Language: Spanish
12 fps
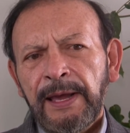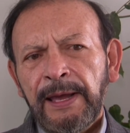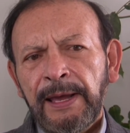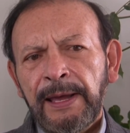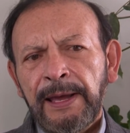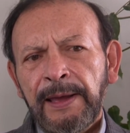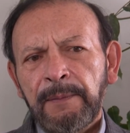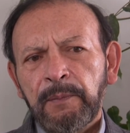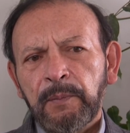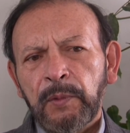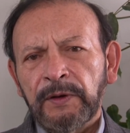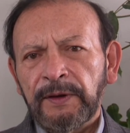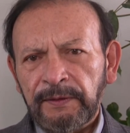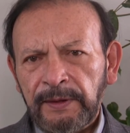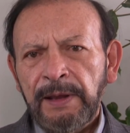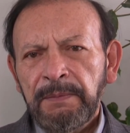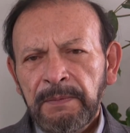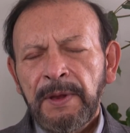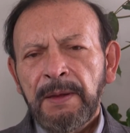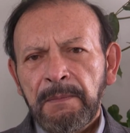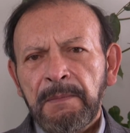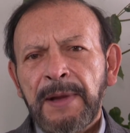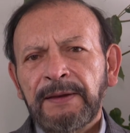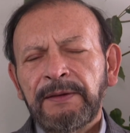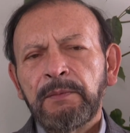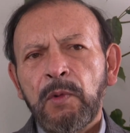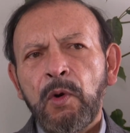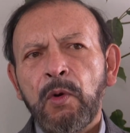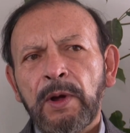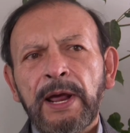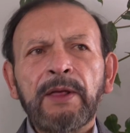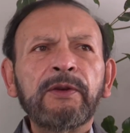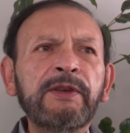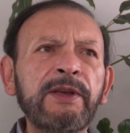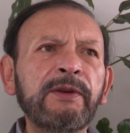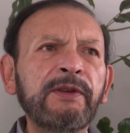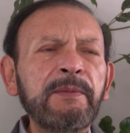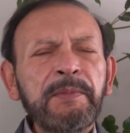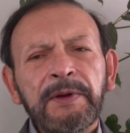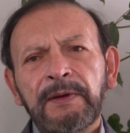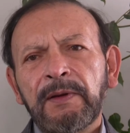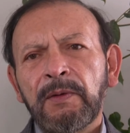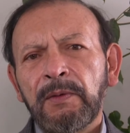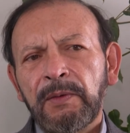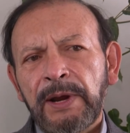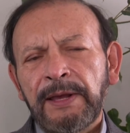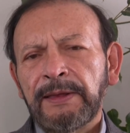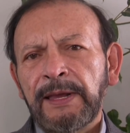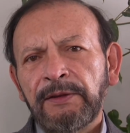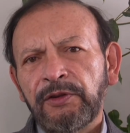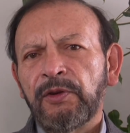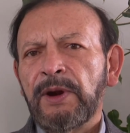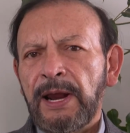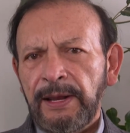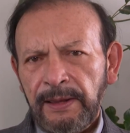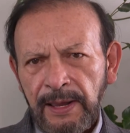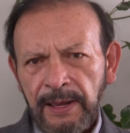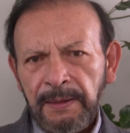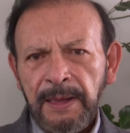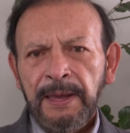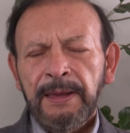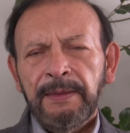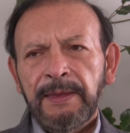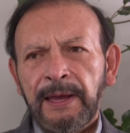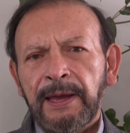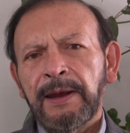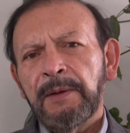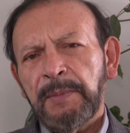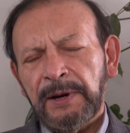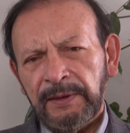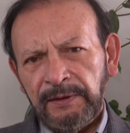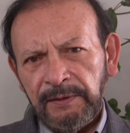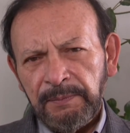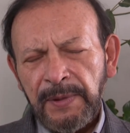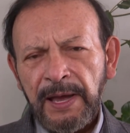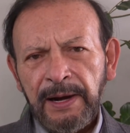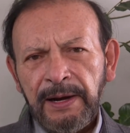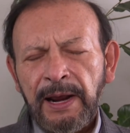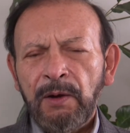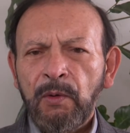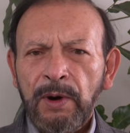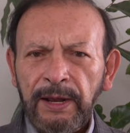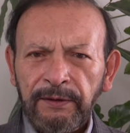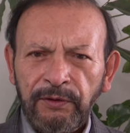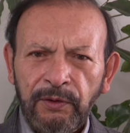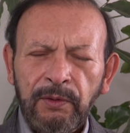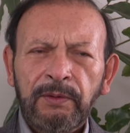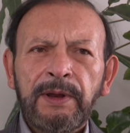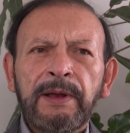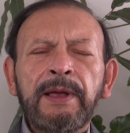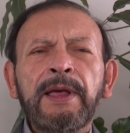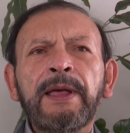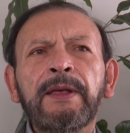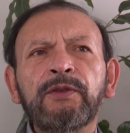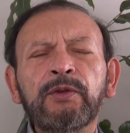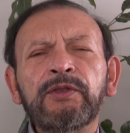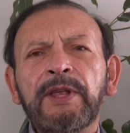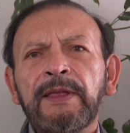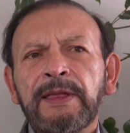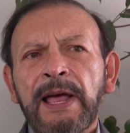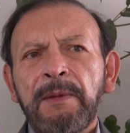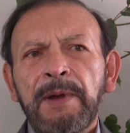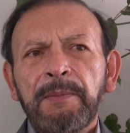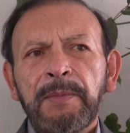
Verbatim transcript: eh, pues estén más involucrados. Ellos empiezan con una intencionalidad de querer participar en alguna acción sustentable.